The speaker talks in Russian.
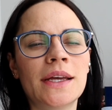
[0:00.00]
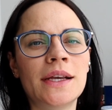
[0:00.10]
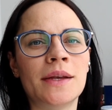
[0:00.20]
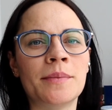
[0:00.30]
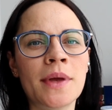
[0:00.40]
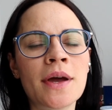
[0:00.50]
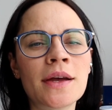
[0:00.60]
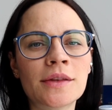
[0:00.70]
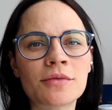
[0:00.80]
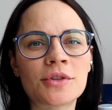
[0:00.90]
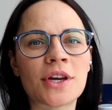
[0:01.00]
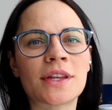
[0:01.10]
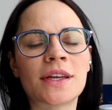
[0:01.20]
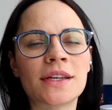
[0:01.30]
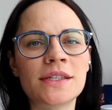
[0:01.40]
или мяту,
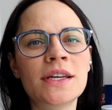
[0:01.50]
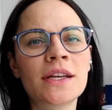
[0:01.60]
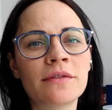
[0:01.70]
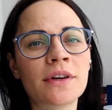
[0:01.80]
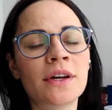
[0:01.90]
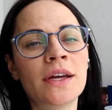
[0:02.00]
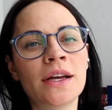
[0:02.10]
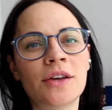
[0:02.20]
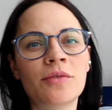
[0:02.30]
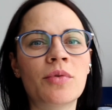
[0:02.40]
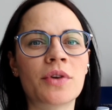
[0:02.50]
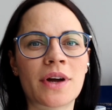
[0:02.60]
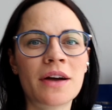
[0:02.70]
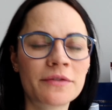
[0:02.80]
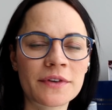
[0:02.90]
чайное дерево, любое
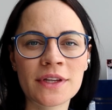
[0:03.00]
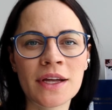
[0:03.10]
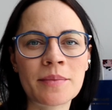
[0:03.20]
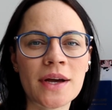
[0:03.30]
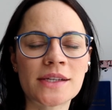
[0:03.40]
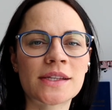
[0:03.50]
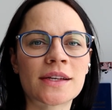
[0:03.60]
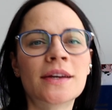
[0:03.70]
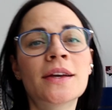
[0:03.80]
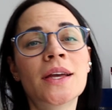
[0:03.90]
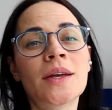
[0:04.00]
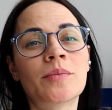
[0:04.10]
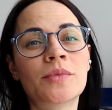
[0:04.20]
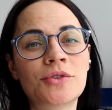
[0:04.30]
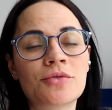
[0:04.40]
камфорное масло,
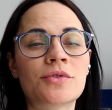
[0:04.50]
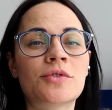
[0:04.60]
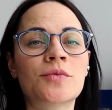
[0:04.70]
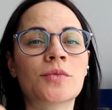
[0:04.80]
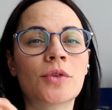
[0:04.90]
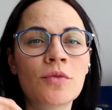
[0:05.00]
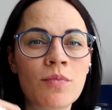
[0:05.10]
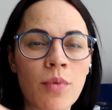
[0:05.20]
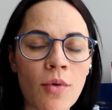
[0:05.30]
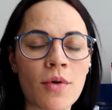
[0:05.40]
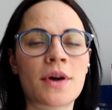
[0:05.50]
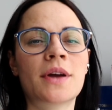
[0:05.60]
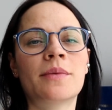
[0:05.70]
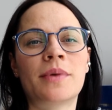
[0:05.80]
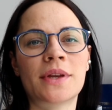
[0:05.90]
мы чувствуем
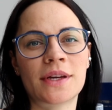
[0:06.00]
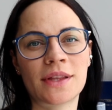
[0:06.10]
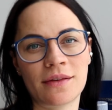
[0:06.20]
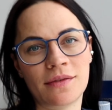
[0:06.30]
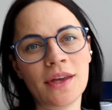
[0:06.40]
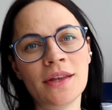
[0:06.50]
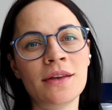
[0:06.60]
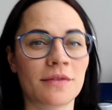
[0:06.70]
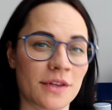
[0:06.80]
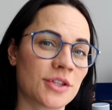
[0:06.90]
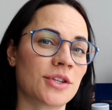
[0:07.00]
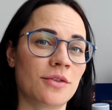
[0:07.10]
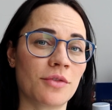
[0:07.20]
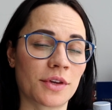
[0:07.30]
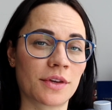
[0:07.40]
глубокое проникновение в наши
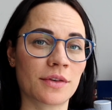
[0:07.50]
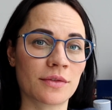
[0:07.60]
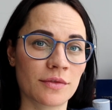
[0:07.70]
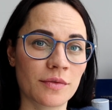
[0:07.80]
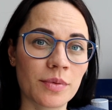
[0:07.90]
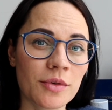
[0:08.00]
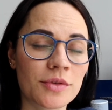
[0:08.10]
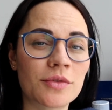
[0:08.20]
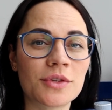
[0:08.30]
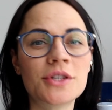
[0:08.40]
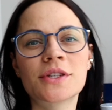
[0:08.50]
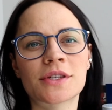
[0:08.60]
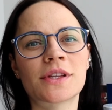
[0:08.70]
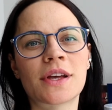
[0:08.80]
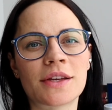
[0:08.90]
легкие, вплоть до
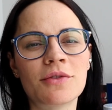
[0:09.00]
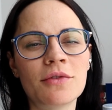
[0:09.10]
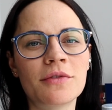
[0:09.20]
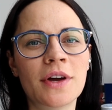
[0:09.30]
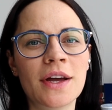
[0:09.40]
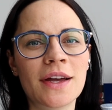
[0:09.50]
нижних слоев